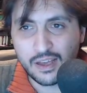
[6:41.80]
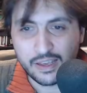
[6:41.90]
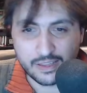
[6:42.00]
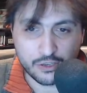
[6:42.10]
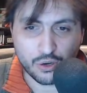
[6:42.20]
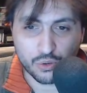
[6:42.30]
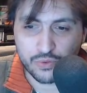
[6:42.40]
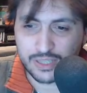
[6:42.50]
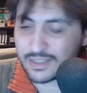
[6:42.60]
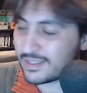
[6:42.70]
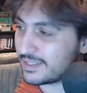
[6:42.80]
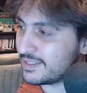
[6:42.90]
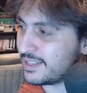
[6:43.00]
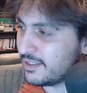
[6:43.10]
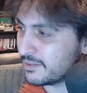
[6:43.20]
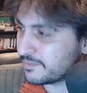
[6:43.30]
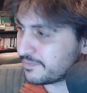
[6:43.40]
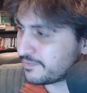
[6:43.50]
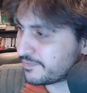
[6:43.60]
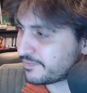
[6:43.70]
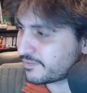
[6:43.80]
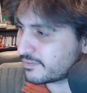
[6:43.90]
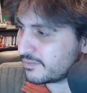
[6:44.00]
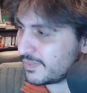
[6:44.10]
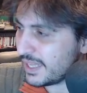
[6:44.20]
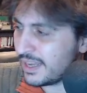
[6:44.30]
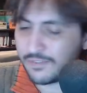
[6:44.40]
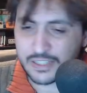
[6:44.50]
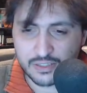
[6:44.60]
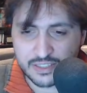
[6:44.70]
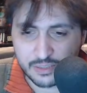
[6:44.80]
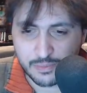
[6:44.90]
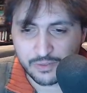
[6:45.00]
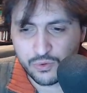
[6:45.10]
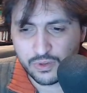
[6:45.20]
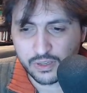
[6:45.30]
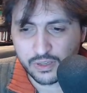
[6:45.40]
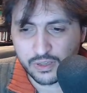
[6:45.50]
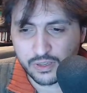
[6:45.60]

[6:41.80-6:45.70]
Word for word: Et d'ailleurs, on le voit dans les statistiques. Elle a fait 117 000 vues et